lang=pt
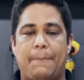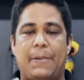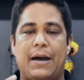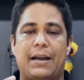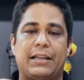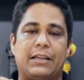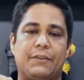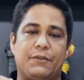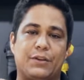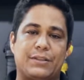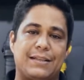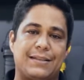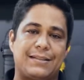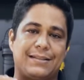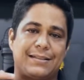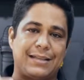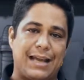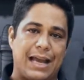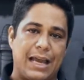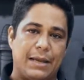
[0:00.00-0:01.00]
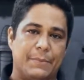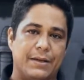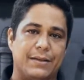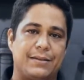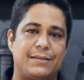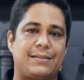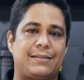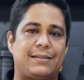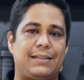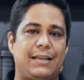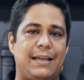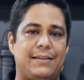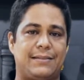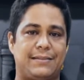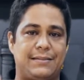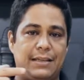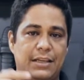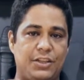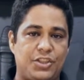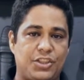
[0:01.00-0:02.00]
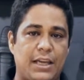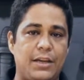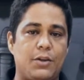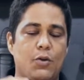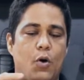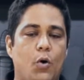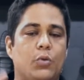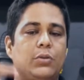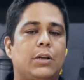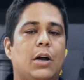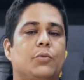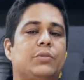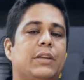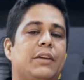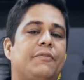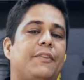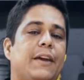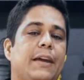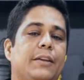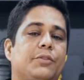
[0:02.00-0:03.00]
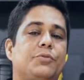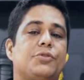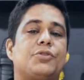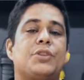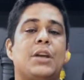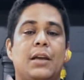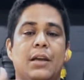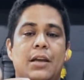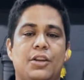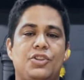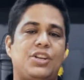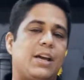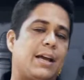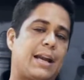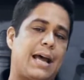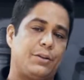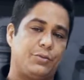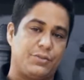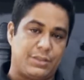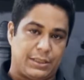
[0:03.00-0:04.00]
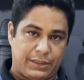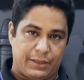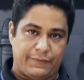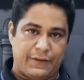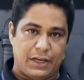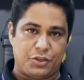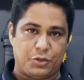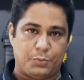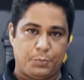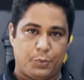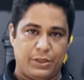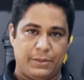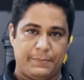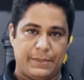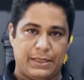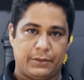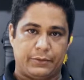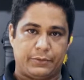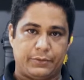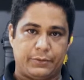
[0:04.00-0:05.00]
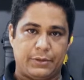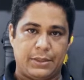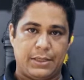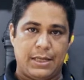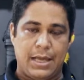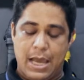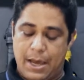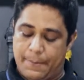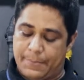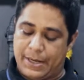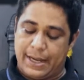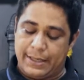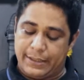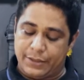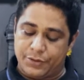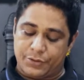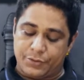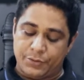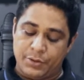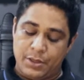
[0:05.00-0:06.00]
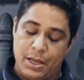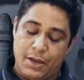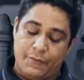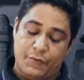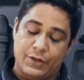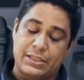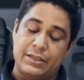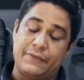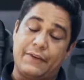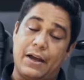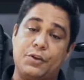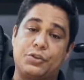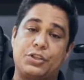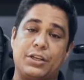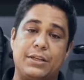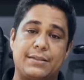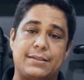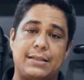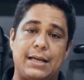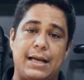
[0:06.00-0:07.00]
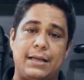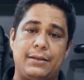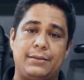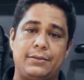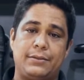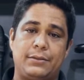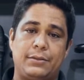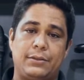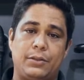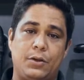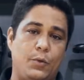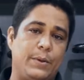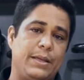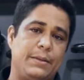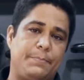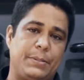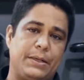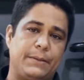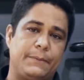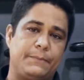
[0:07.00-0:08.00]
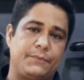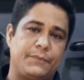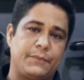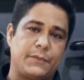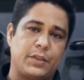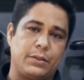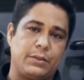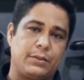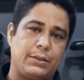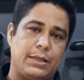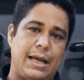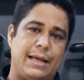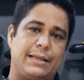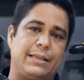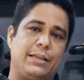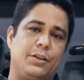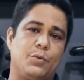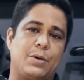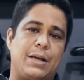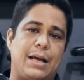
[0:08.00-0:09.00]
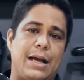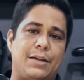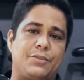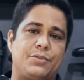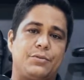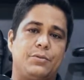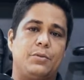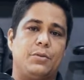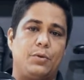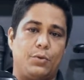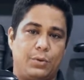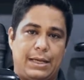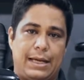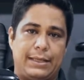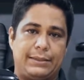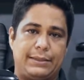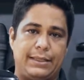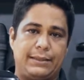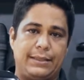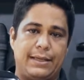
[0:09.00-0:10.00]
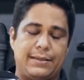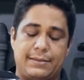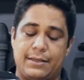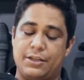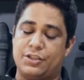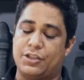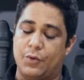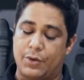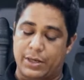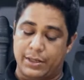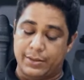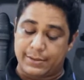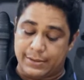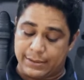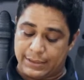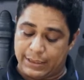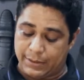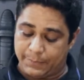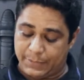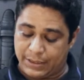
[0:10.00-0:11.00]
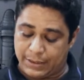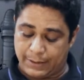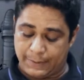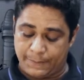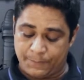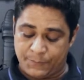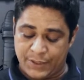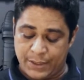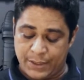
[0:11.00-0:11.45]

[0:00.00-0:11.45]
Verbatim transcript: para que você saiba se existem ou não defeitos gerados através do polimento. Para isso, você vai utilizar o IPA, aqui no caso, o LAI 36 da Alcance Química.